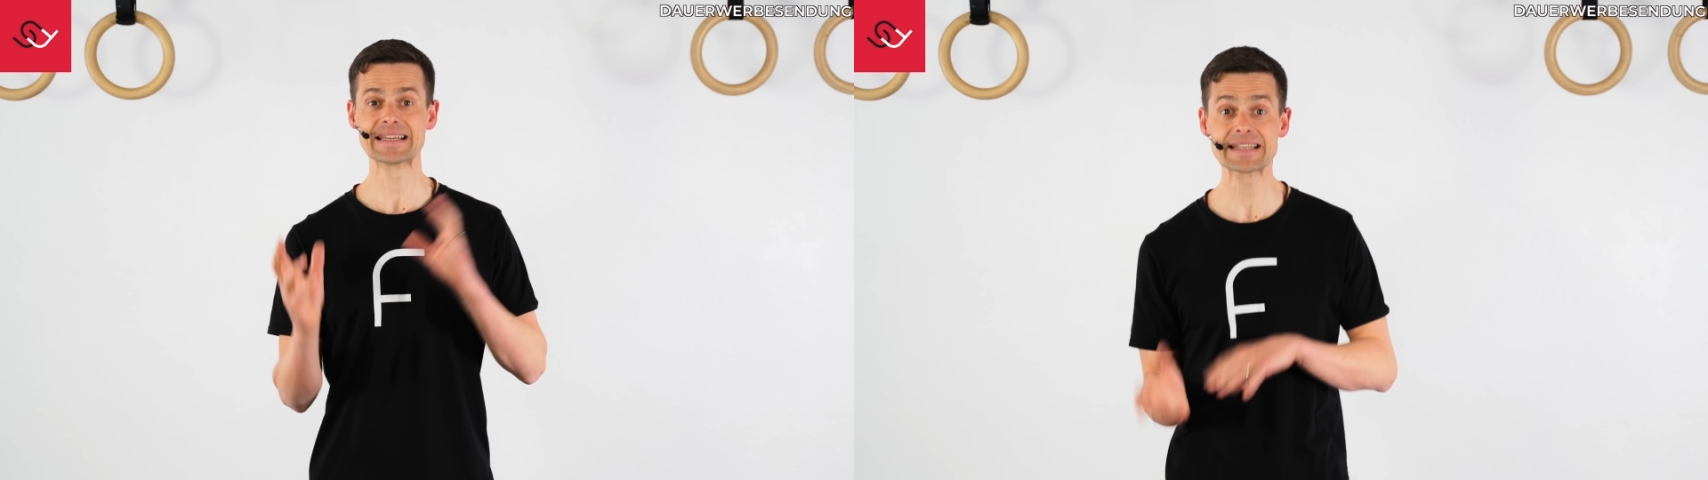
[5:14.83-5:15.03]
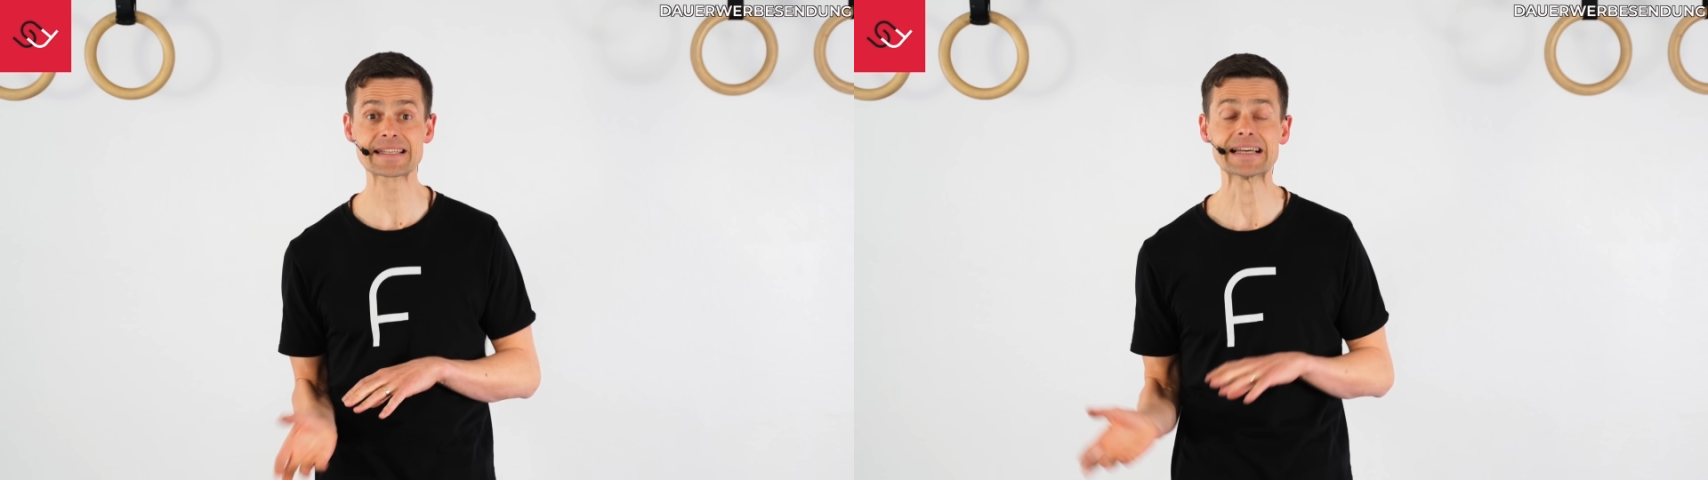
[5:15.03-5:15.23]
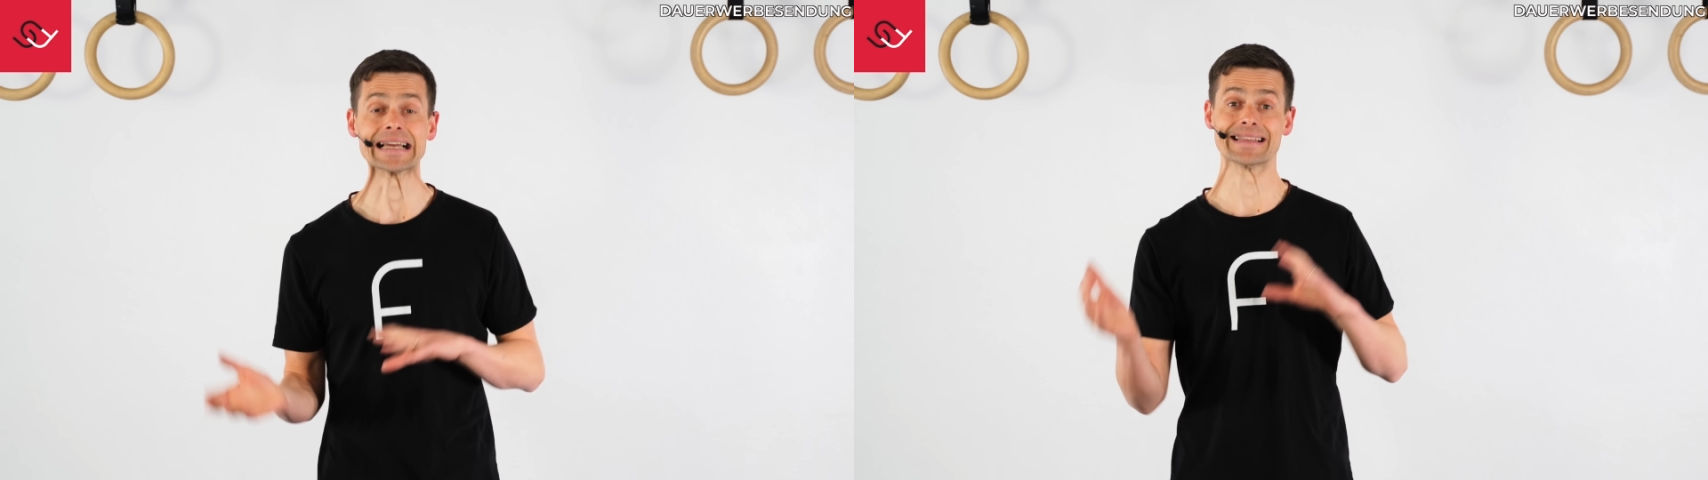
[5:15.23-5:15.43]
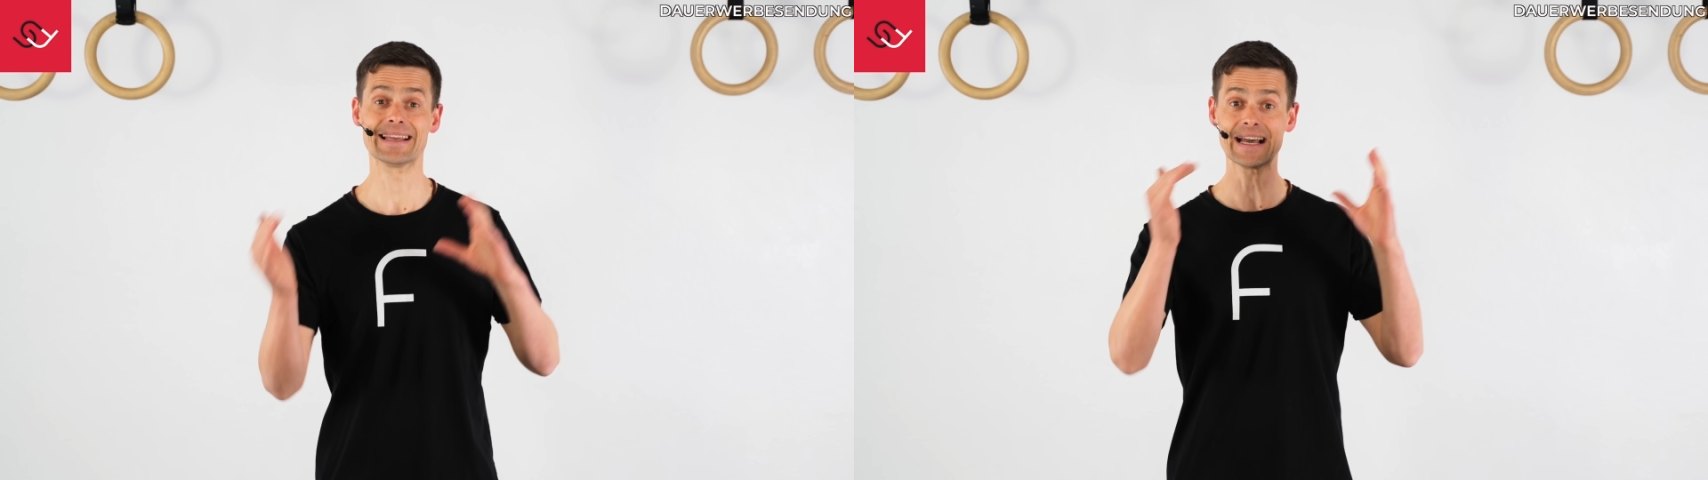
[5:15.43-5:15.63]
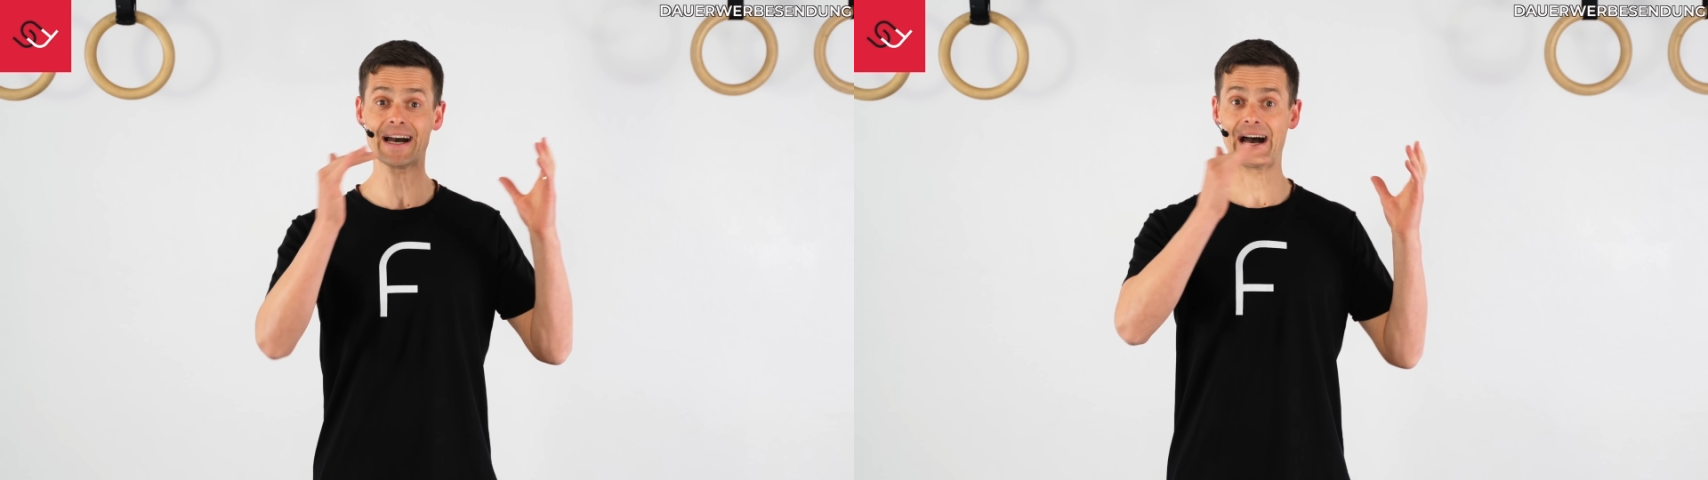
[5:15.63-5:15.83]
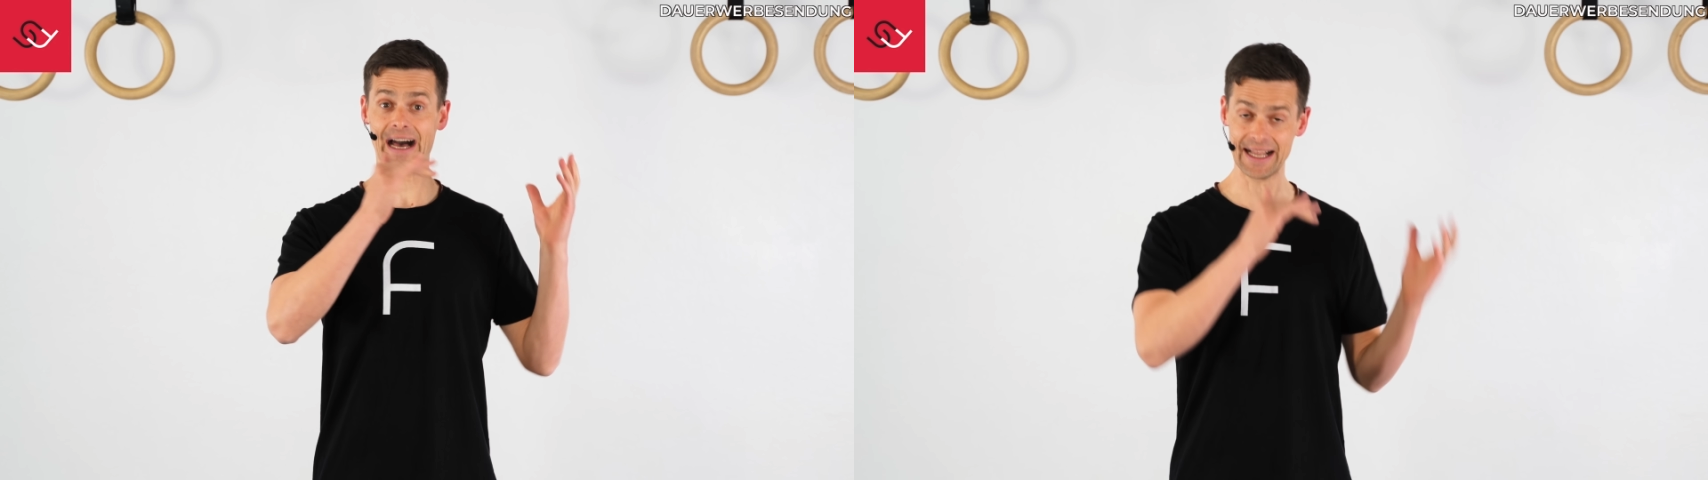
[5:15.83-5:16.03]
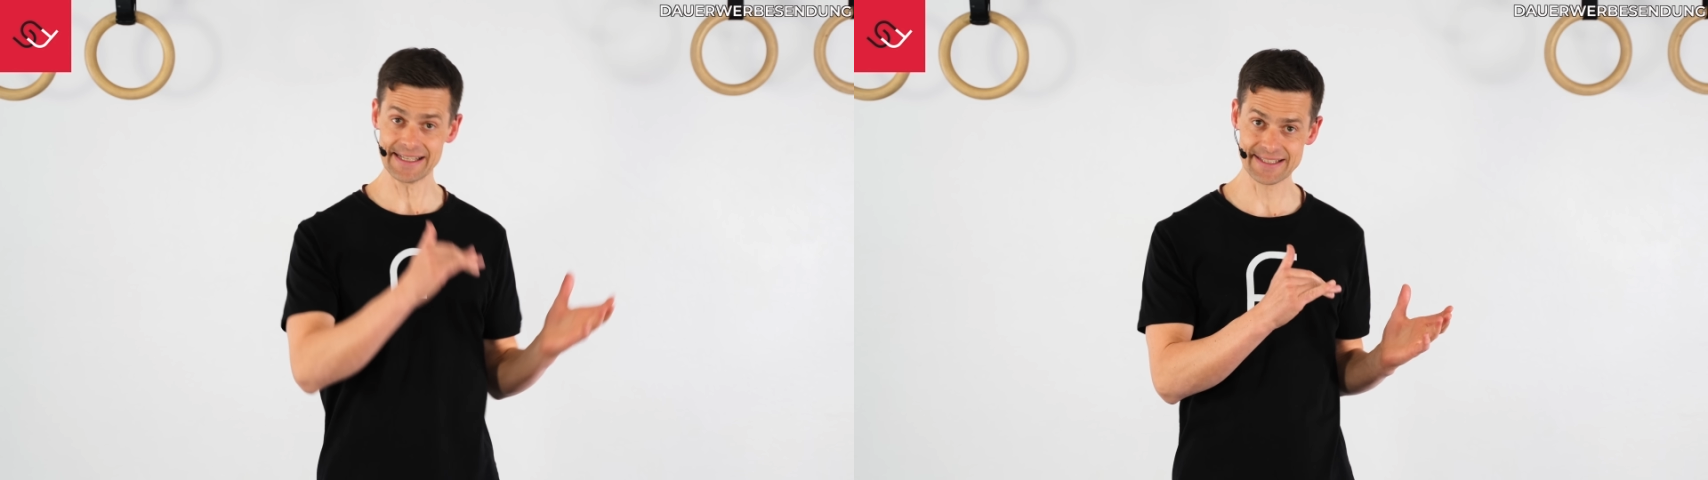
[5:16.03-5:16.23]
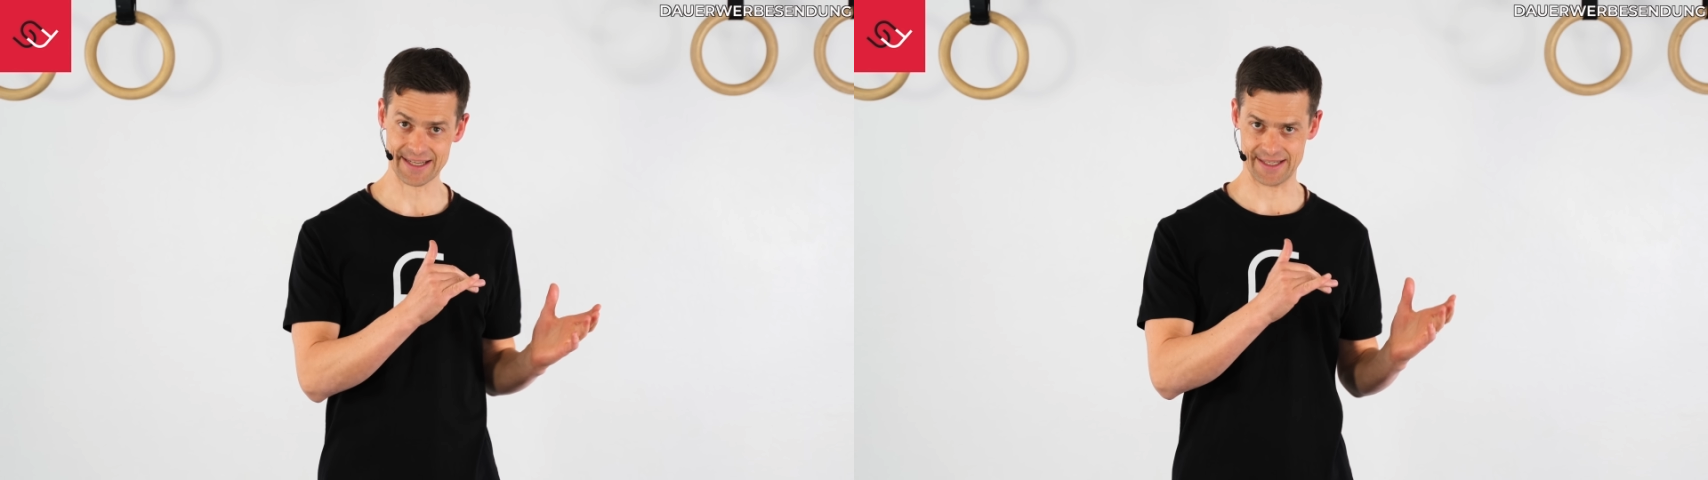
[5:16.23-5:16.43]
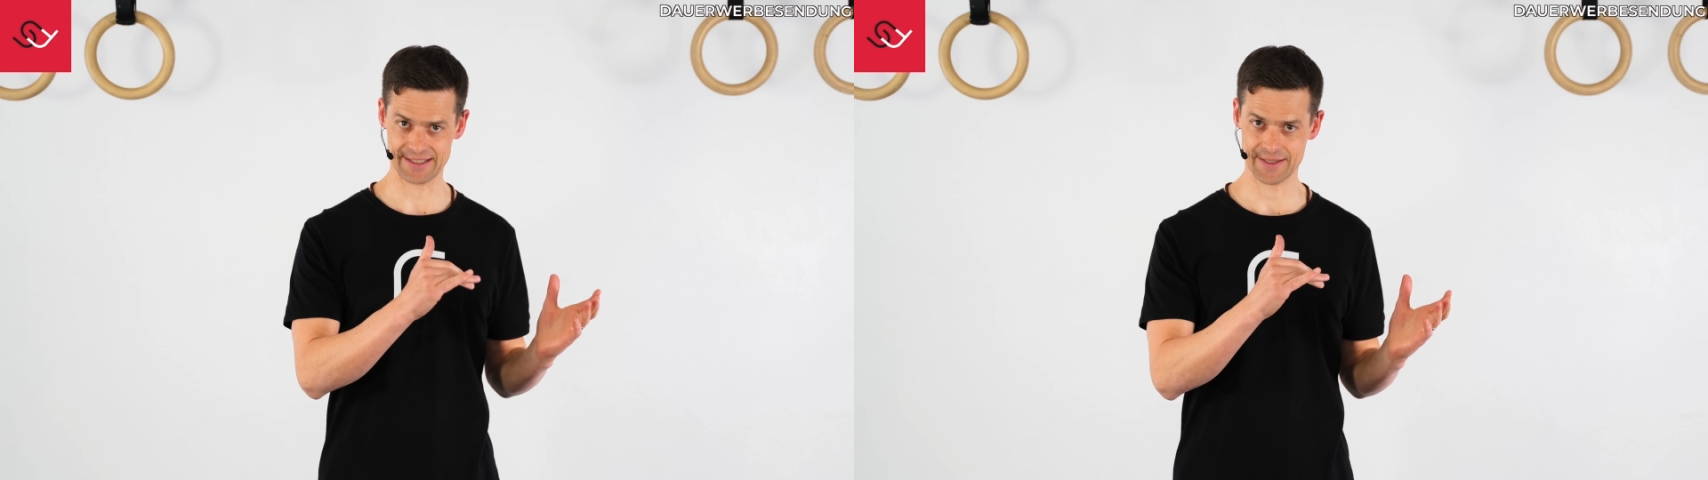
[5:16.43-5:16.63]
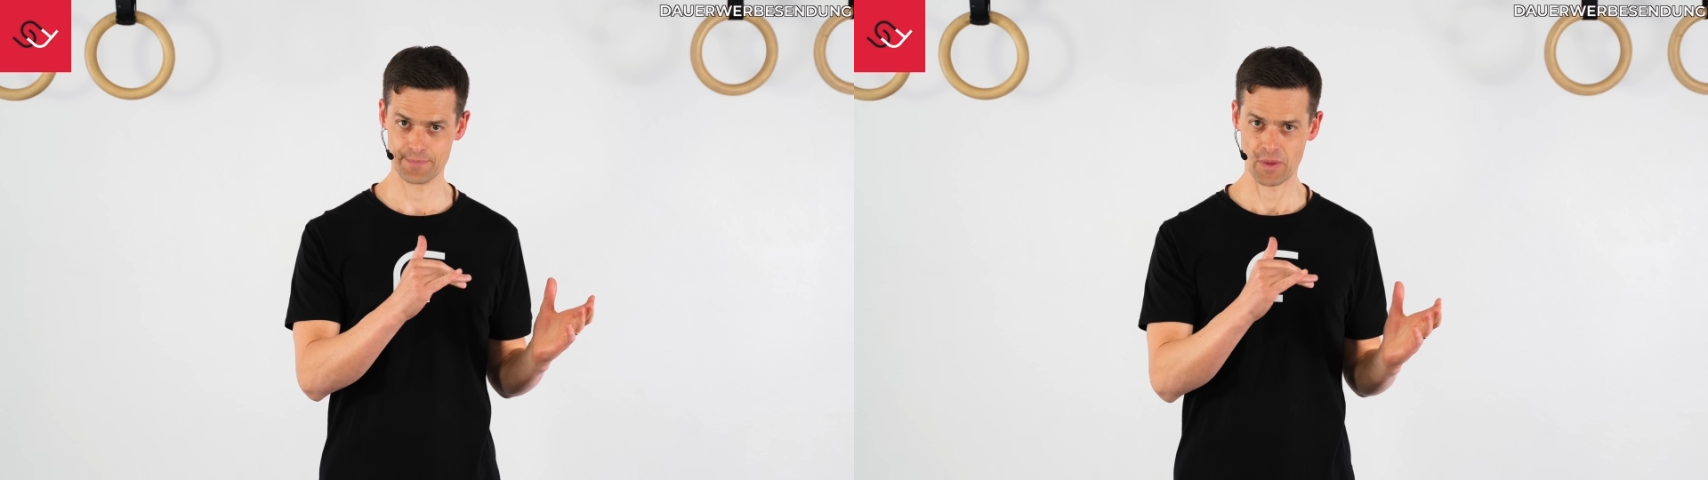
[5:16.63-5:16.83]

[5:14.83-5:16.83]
ist der Alltag.